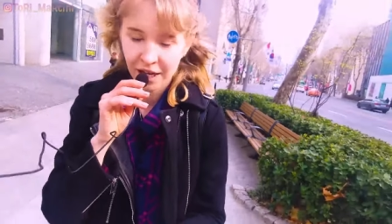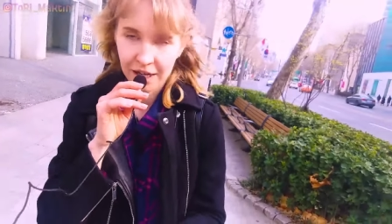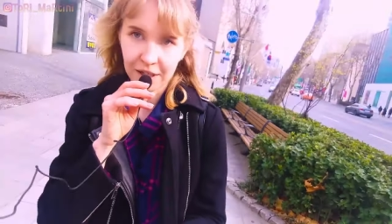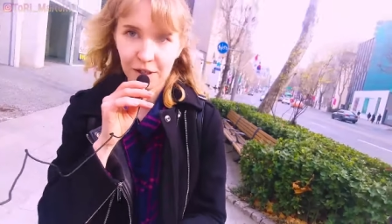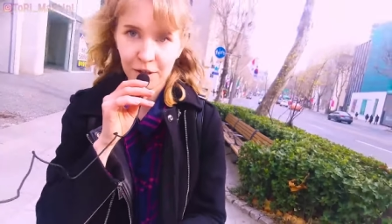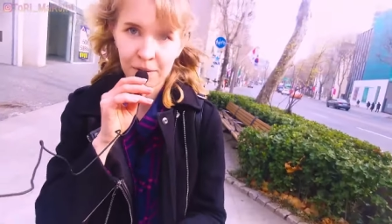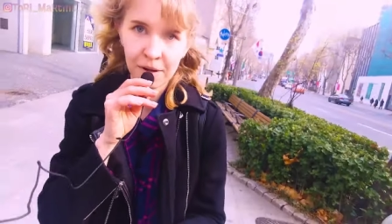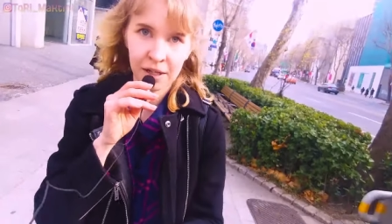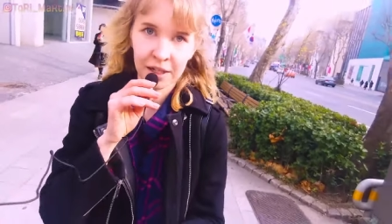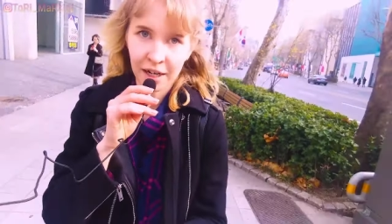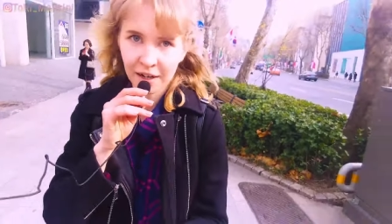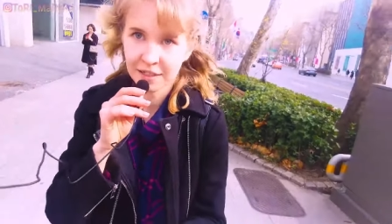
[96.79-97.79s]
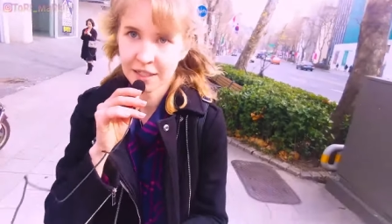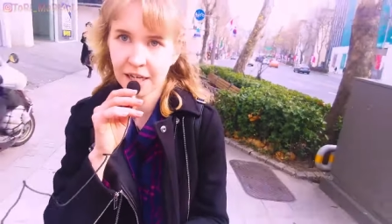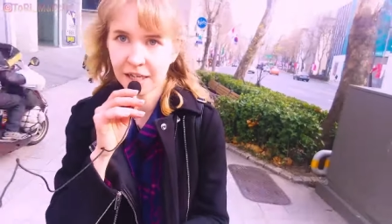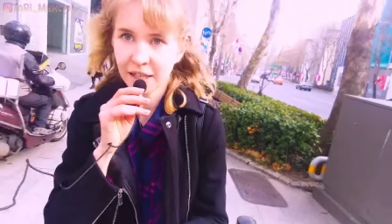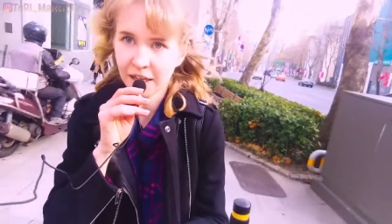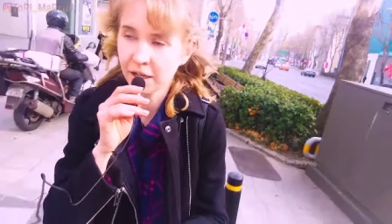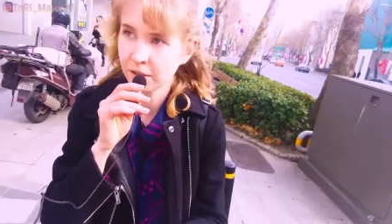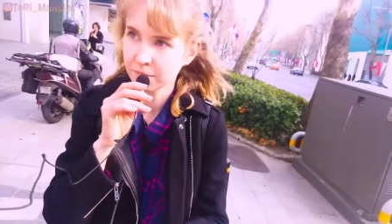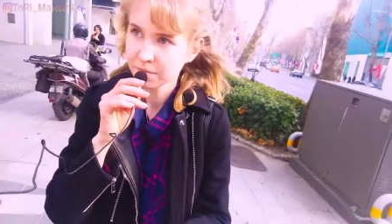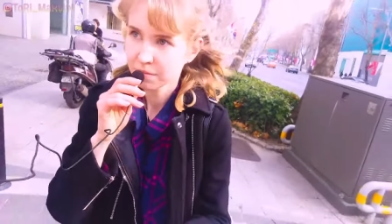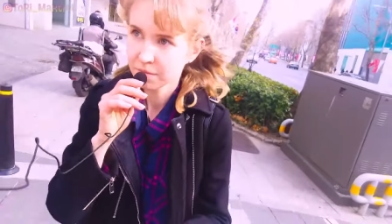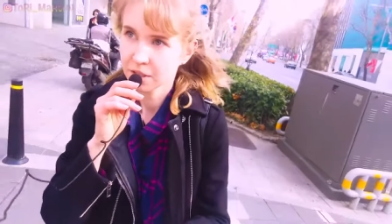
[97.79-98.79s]
которым нравятся какие-то
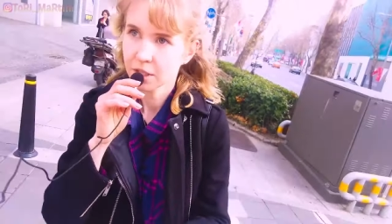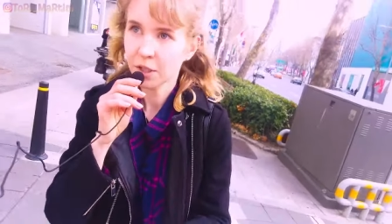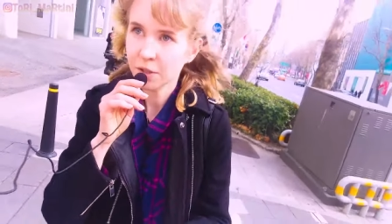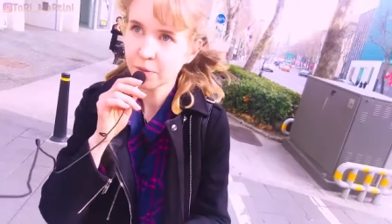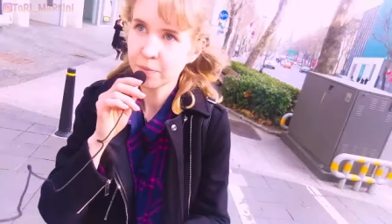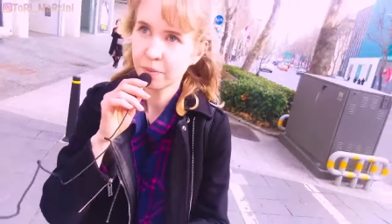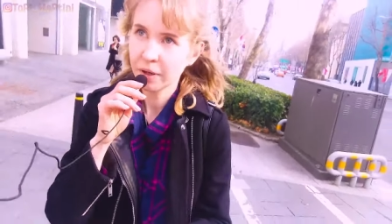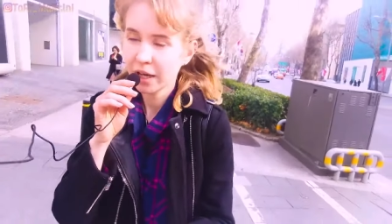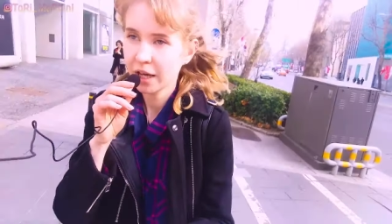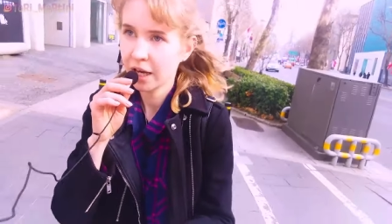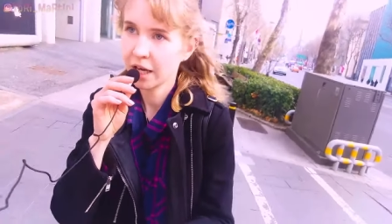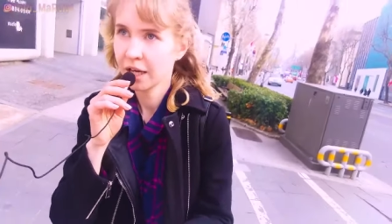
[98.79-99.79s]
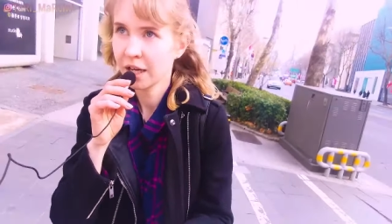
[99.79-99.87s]
группы.